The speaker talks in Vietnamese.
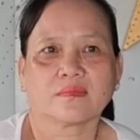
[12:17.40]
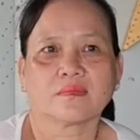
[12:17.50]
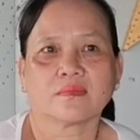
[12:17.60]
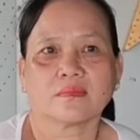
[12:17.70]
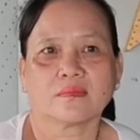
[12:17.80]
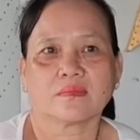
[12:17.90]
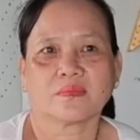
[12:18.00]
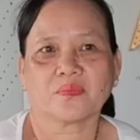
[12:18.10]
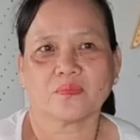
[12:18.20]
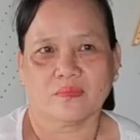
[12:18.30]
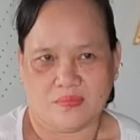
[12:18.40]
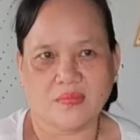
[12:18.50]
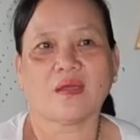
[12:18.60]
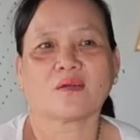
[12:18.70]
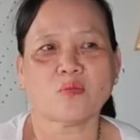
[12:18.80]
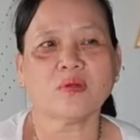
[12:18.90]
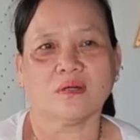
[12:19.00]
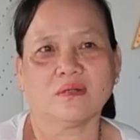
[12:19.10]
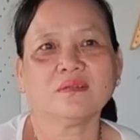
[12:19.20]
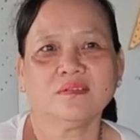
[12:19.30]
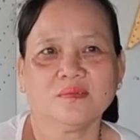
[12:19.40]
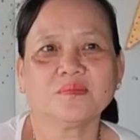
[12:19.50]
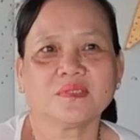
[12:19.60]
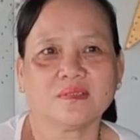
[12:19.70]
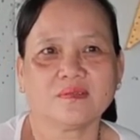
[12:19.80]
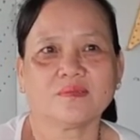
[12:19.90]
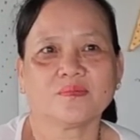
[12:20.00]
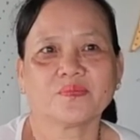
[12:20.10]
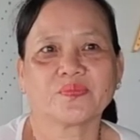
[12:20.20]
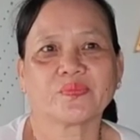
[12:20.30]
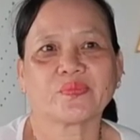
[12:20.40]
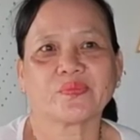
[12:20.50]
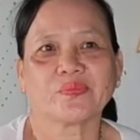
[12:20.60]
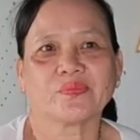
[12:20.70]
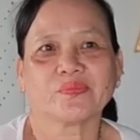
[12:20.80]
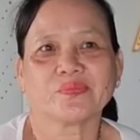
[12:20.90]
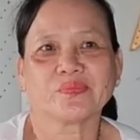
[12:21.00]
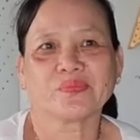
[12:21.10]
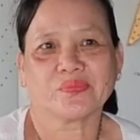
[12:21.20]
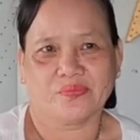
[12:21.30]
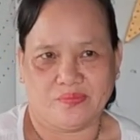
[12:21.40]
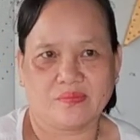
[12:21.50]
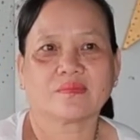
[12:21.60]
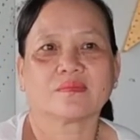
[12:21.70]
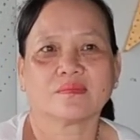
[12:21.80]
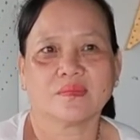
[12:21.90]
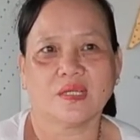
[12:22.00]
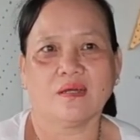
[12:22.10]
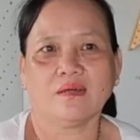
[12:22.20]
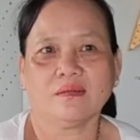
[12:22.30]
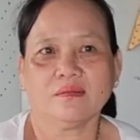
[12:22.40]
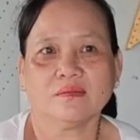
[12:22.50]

chị thấy thì sao chị, dạ, chị thấy được. chị chị chị thấy cái kèo tôi đưa ra có lý không dạ